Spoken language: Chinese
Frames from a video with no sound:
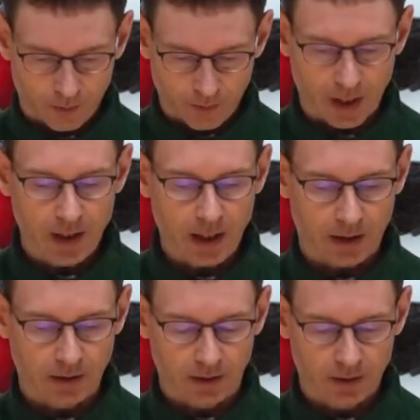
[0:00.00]
培养，
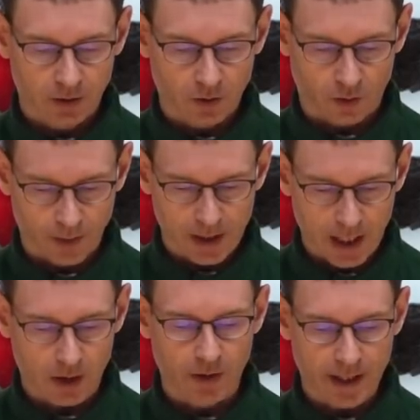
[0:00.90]
我们
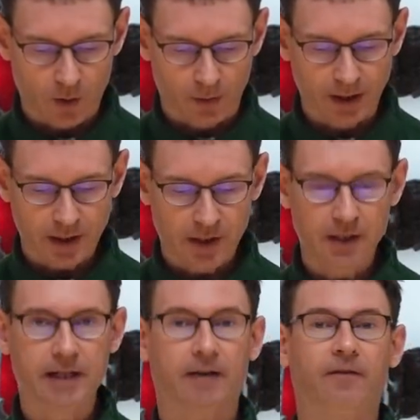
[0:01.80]
要让我们的
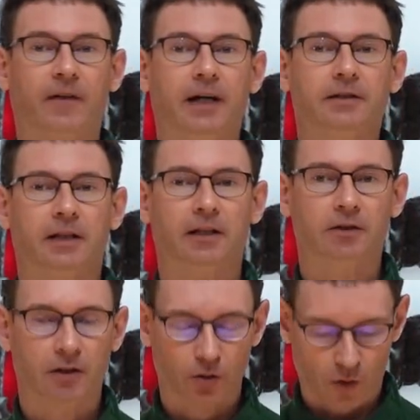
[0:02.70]
信仰发展。
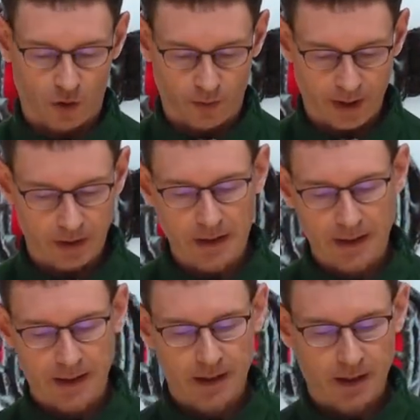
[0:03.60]
如果我们
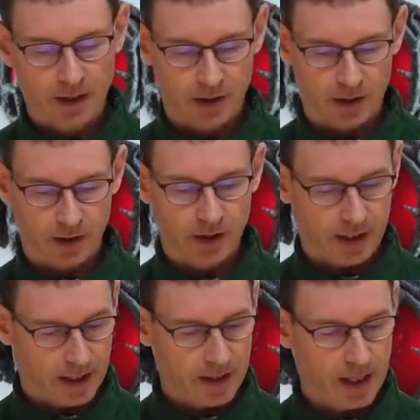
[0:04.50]
只
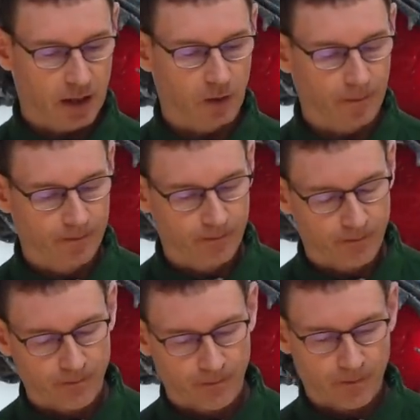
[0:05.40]
想要
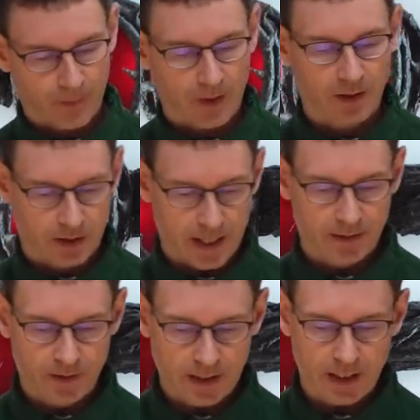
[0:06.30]

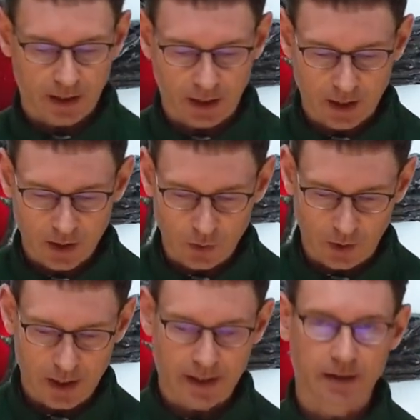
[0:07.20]
长在，
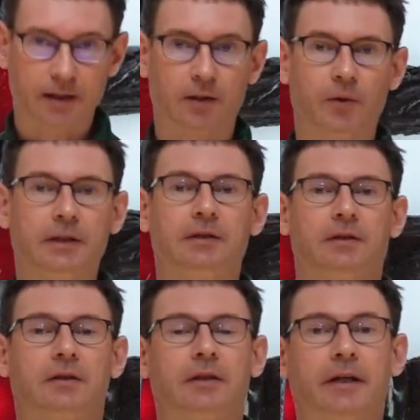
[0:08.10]
原来的位
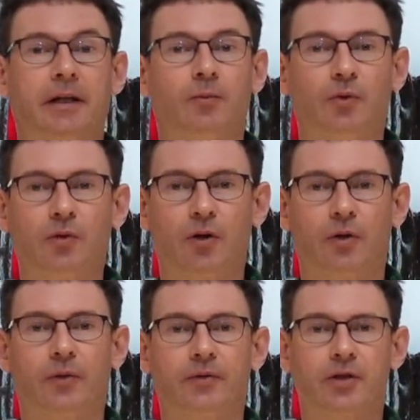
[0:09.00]
置还不
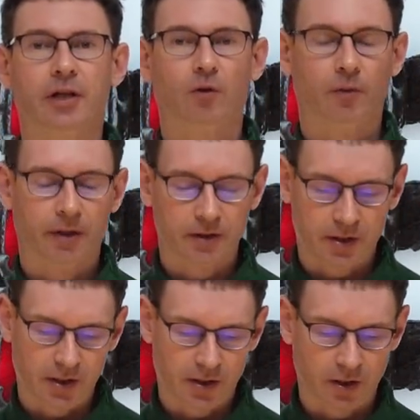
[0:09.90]
够，这样我们
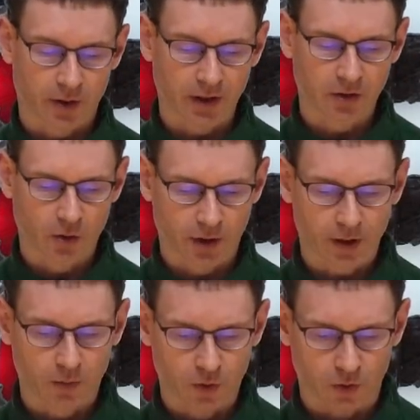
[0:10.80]
其实会退
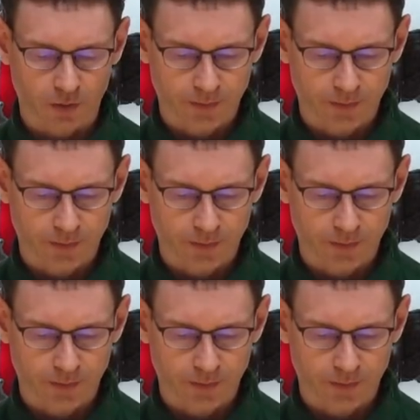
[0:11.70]
步。